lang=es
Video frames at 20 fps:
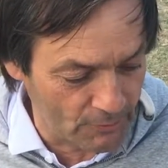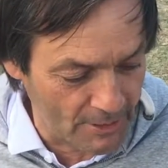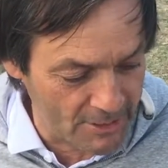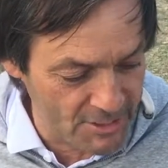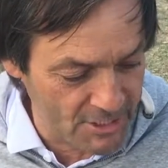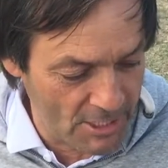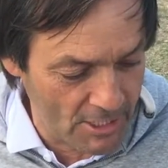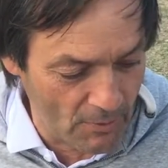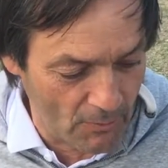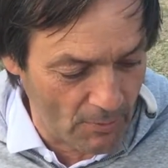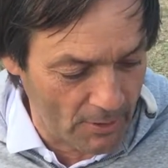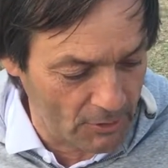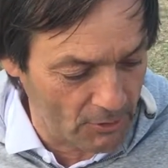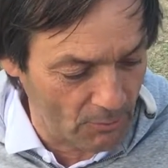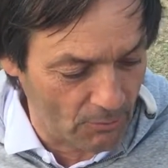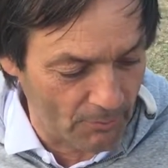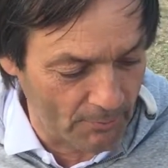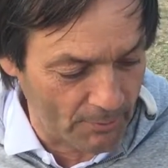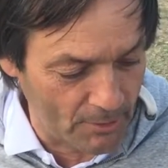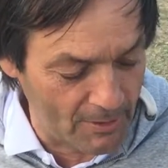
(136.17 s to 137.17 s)
una yegua y
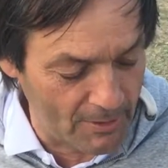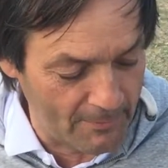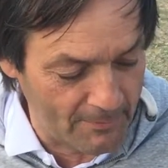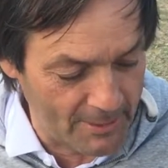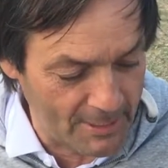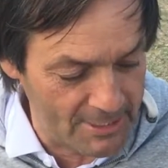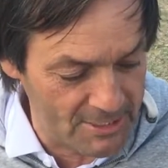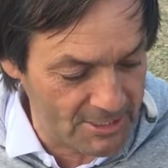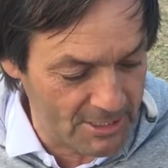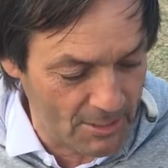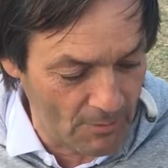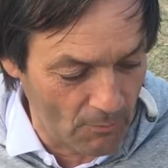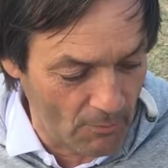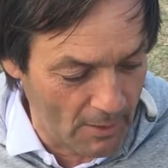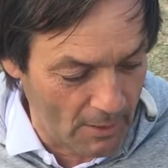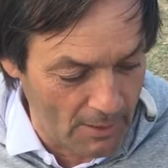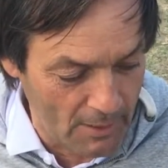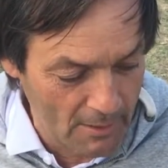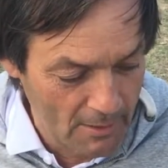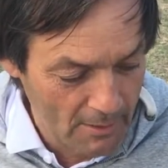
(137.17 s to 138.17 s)
tuvo un problema la
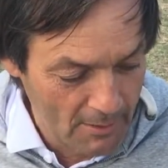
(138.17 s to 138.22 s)
yegua